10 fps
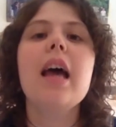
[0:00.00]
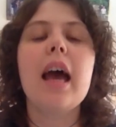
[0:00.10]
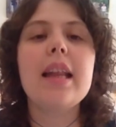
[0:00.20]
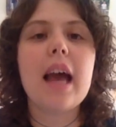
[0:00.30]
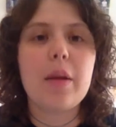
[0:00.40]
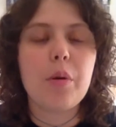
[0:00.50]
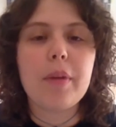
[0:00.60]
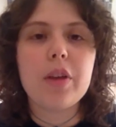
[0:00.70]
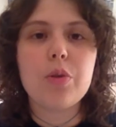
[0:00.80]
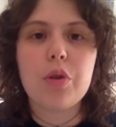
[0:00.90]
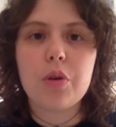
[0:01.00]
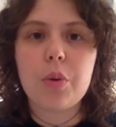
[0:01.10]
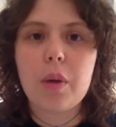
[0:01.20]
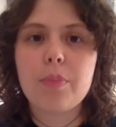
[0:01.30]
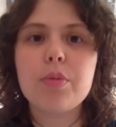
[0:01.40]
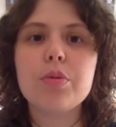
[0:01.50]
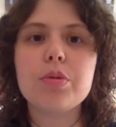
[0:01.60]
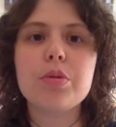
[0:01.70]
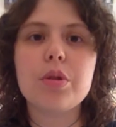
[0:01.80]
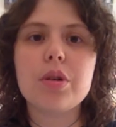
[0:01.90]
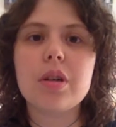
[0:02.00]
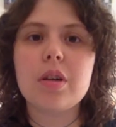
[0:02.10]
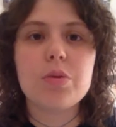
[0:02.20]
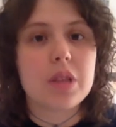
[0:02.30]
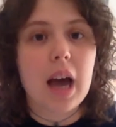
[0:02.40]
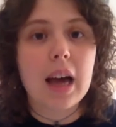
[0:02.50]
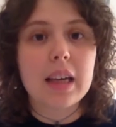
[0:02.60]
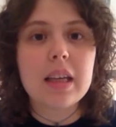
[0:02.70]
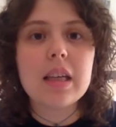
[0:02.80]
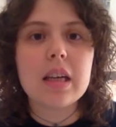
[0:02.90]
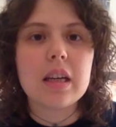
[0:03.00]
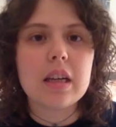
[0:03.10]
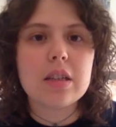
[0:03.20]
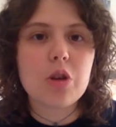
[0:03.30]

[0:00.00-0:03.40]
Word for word: ed è il momento in cui appunto eh, Usagi eh,